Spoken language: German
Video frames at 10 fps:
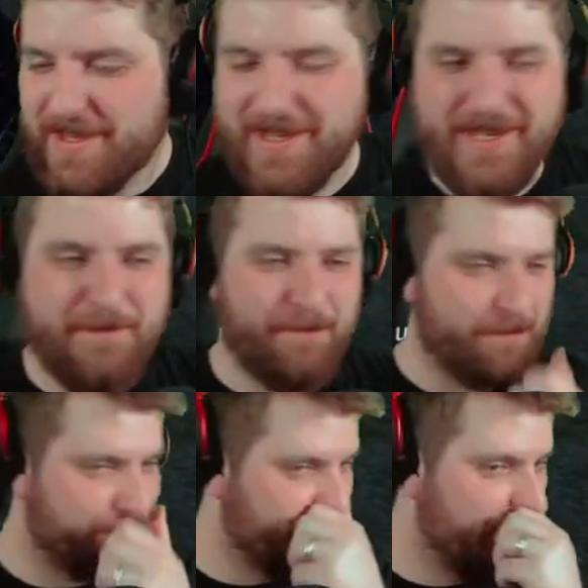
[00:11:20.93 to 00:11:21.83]
ihr Lieben,
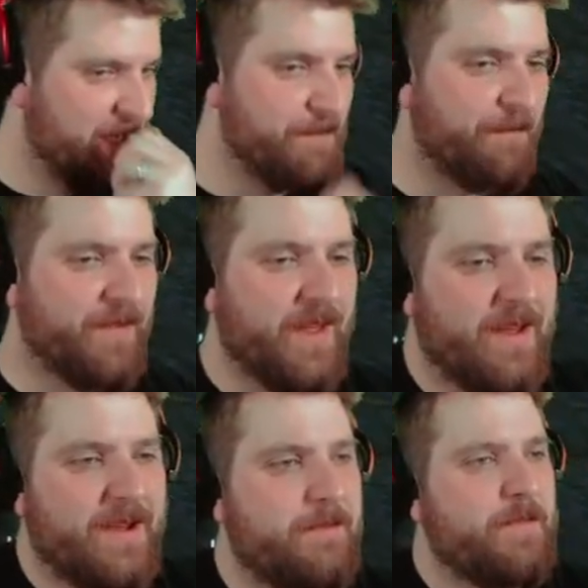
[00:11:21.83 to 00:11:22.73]
ihr Lieben.
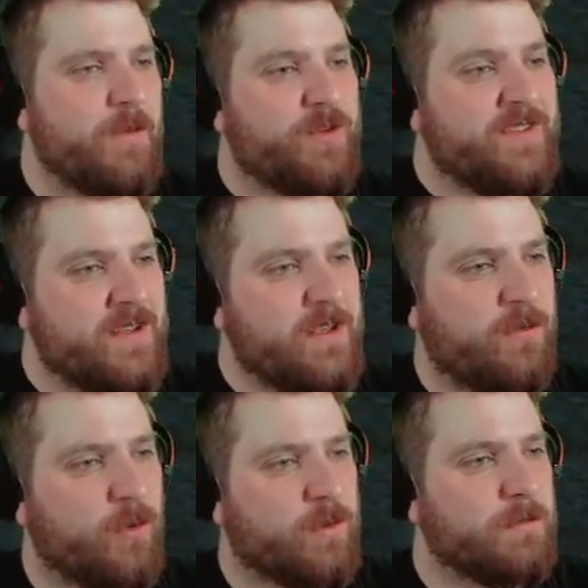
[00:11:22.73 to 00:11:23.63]
Wo seid ihr
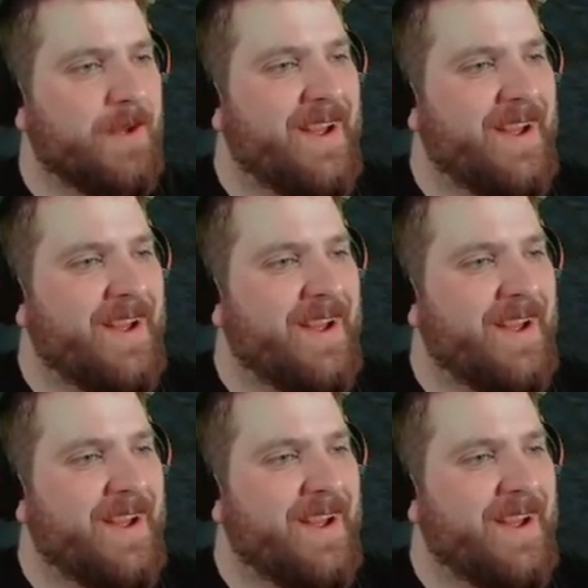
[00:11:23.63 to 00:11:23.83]
hingeflogen?